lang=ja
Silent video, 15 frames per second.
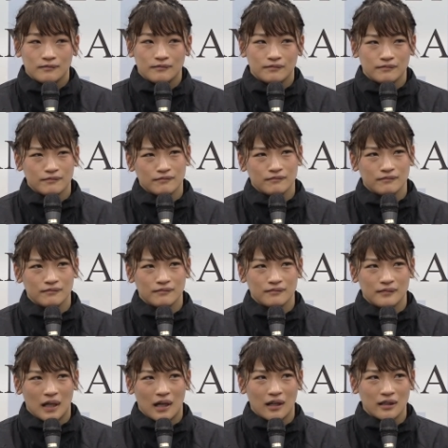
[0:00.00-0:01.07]
う
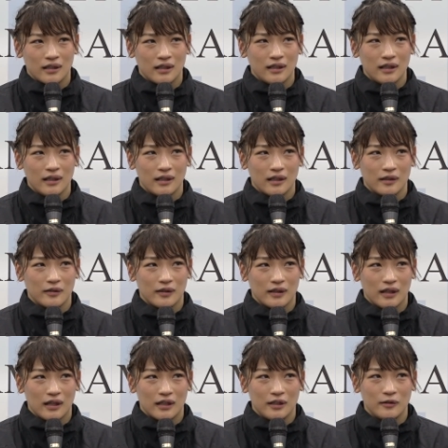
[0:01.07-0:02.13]
んまあ、発揮できたというか
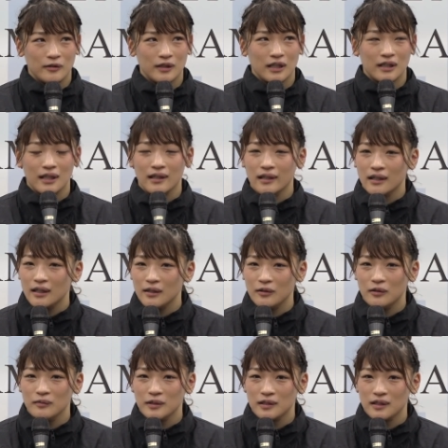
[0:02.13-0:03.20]
なんかいろんな展開
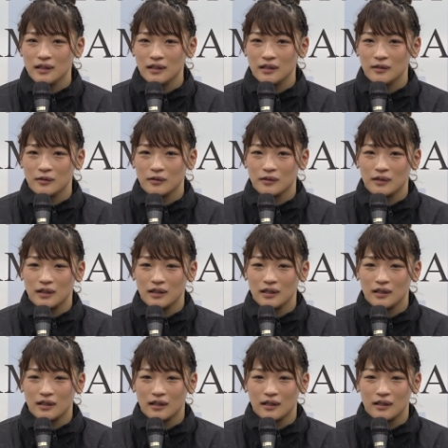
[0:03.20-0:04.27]
をお見せできることは
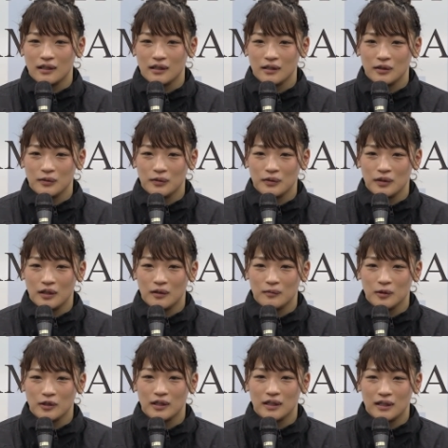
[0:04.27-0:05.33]
できたかなというふうには
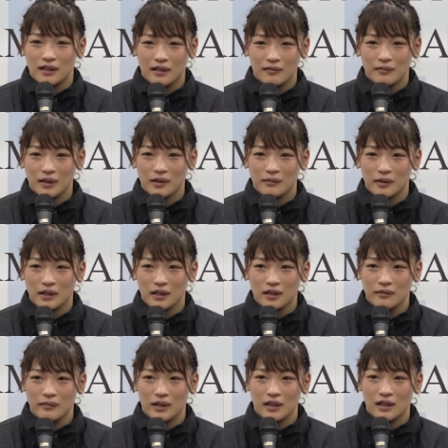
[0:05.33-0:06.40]
思っていてまだまだ
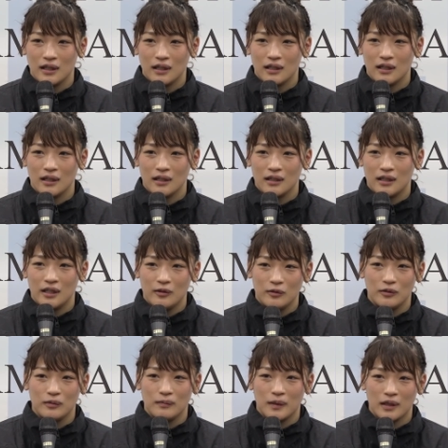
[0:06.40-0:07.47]
決めき
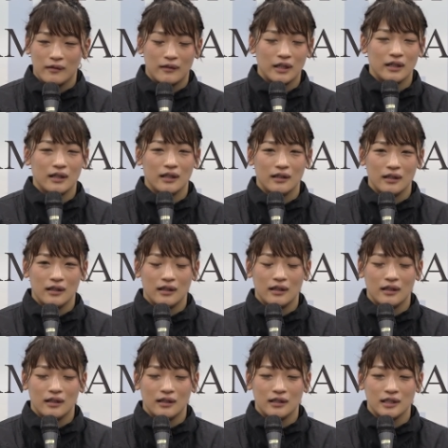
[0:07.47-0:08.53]
るまではいけ、
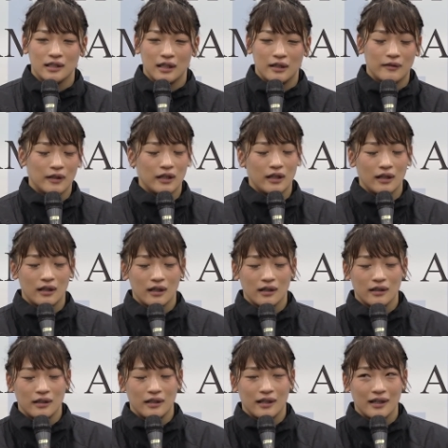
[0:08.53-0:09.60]
えー、試合ではいけな
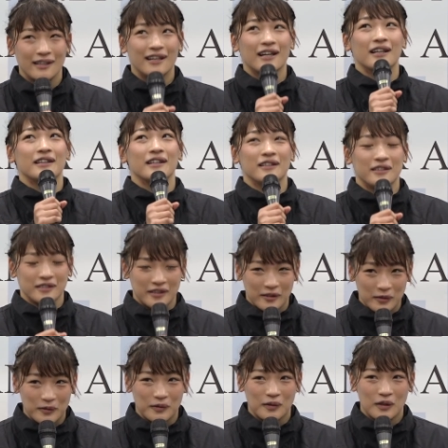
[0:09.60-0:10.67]
いかなかったです
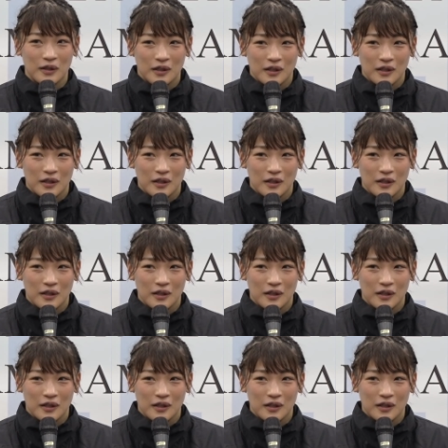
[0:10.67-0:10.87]
けど、